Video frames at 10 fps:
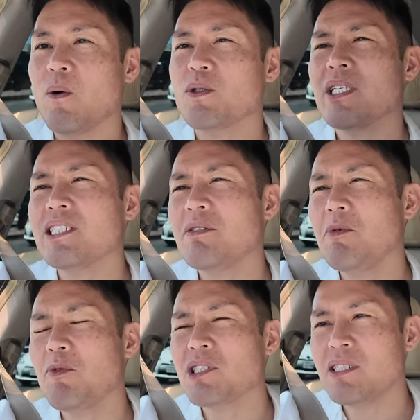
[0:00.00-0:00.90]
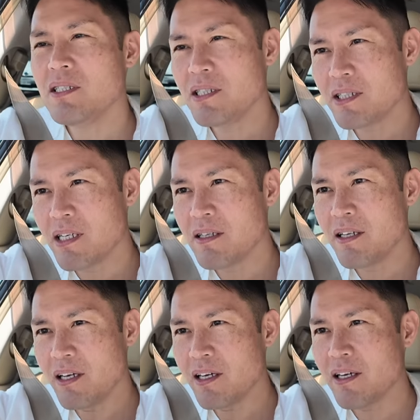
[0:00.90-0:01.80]
お刺身も新鮮
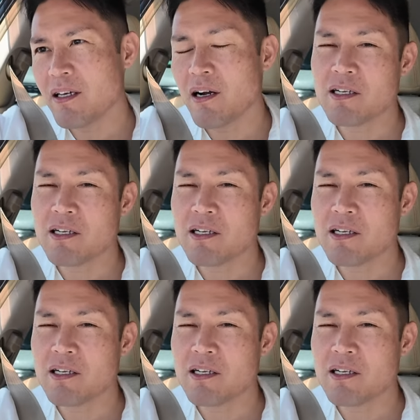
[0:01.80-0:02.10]
で、